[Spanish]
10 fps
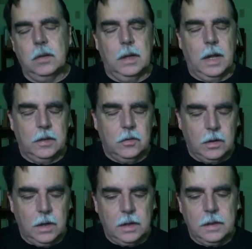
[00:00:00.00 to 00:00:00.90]
la
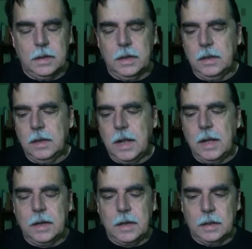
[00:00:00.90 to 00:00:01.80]
historia del ajedrez
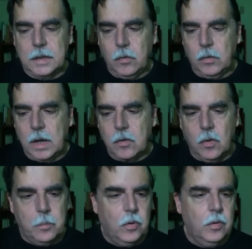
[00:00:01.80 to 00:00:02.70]
la cataloga
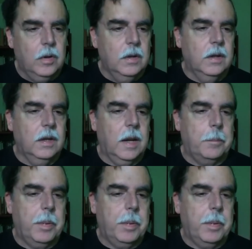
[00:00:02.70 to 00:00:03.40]
como la